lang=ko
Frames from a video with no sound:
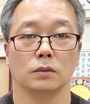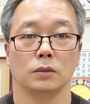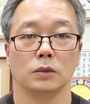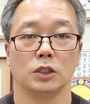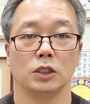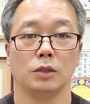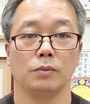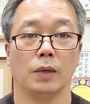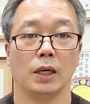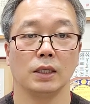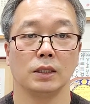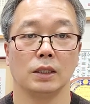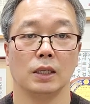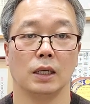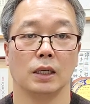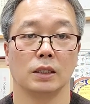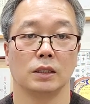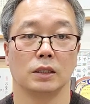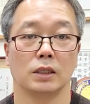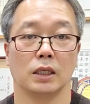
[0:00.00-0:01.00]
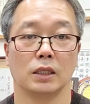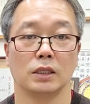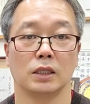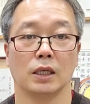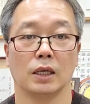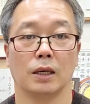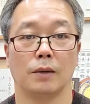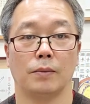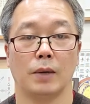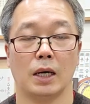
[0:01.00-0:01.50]
지방량
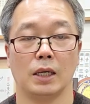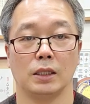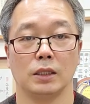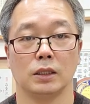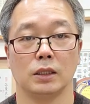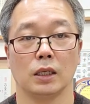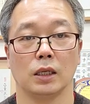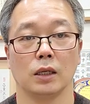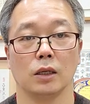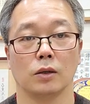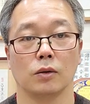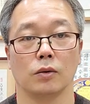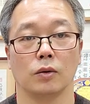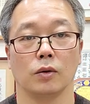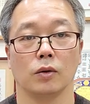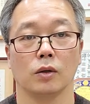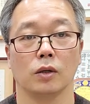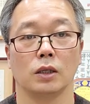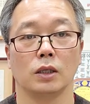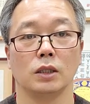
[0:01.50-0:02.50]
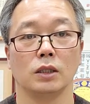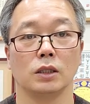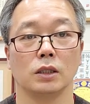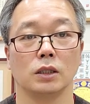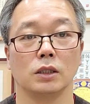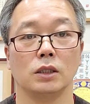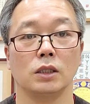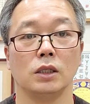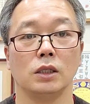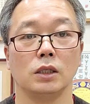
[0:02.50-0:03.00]
자체가 많이 생겼고요. 그
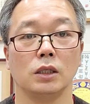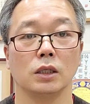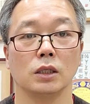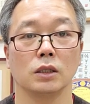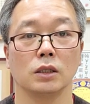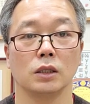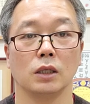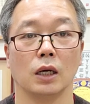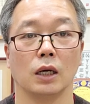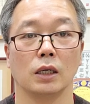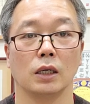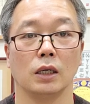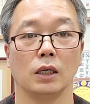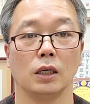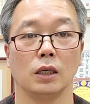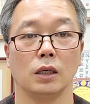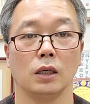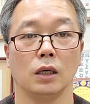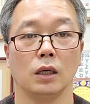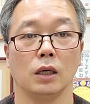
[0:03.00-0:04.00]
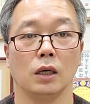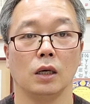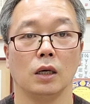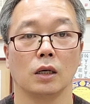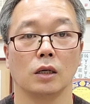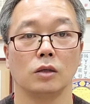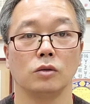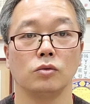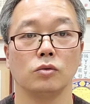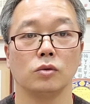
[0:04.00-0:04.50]
근력량이
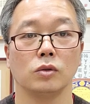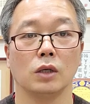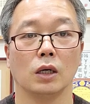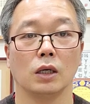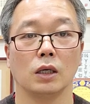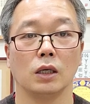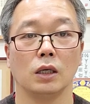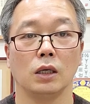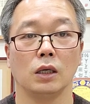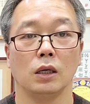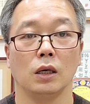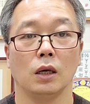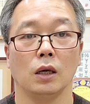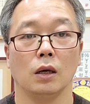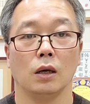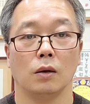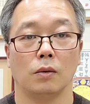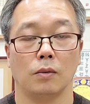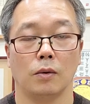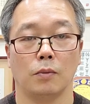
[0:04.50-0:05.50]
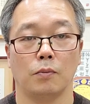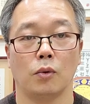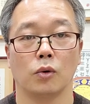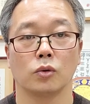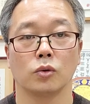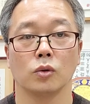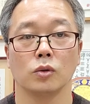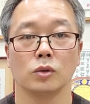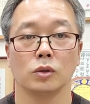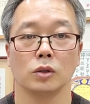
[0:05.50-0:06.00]
근육량이
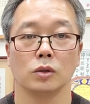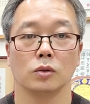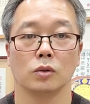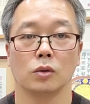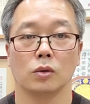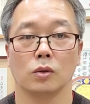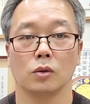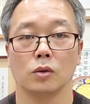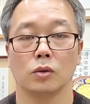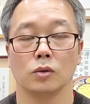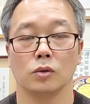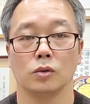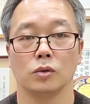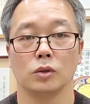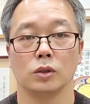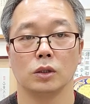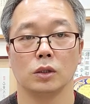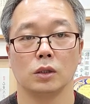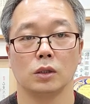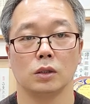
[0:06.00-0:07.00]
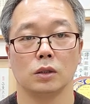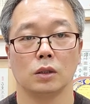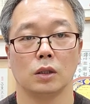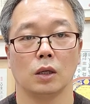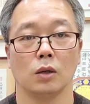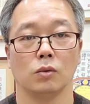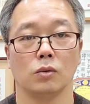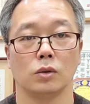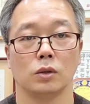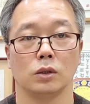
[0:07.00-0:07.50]
보통 정도로 유지는
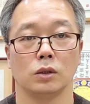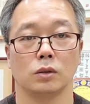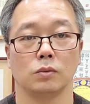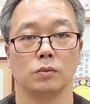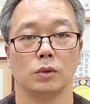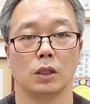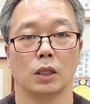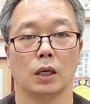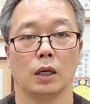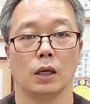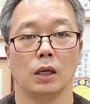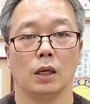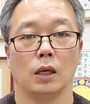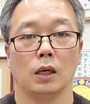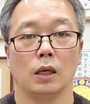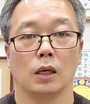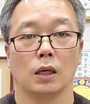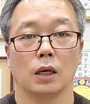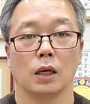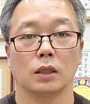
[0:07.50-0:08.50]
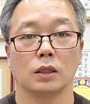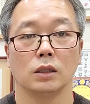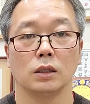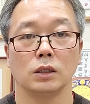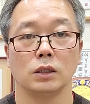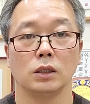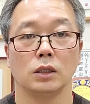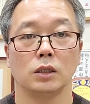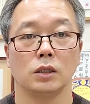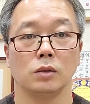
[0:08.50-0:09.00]
되고는 있습니다.
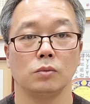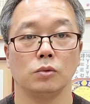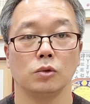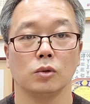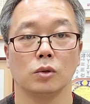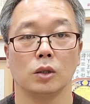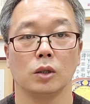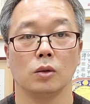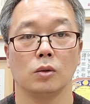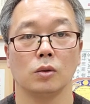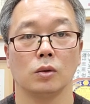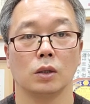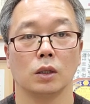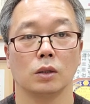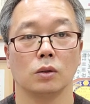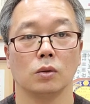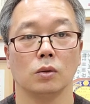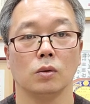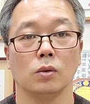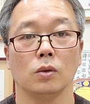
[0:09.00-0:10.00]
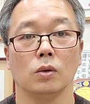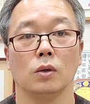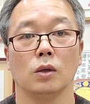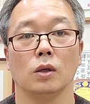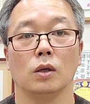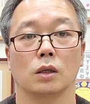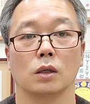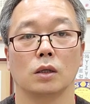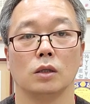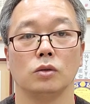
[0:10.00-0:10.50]
같은 76kg라도
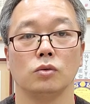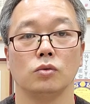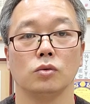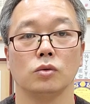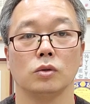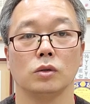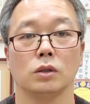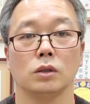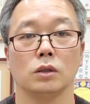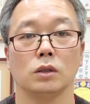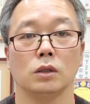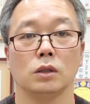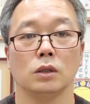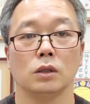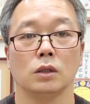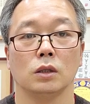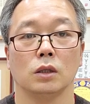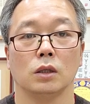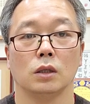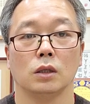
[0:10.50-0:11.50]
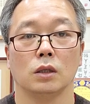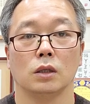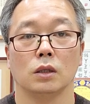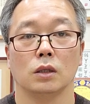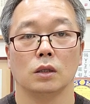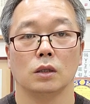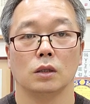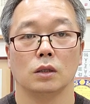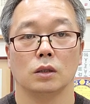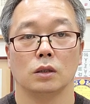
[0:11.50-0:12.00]
근육은
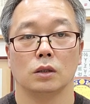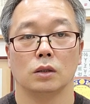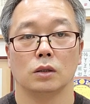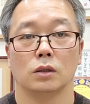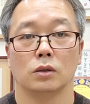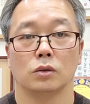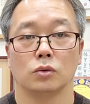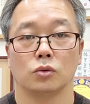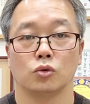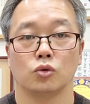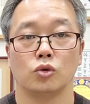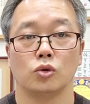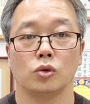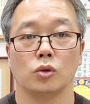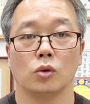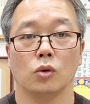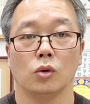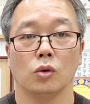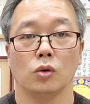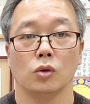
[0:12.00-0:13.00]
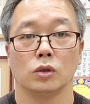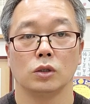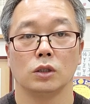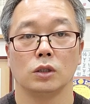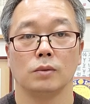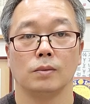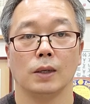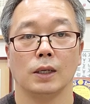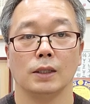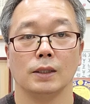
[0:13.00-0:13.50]
줄고
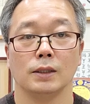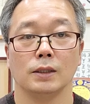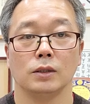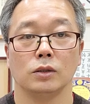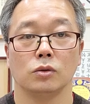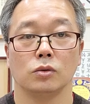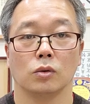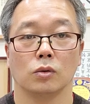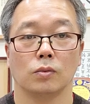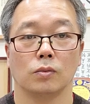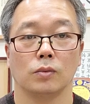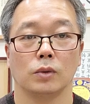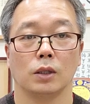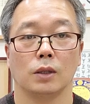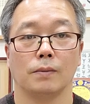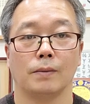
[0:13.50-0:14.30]
지방은 조금 더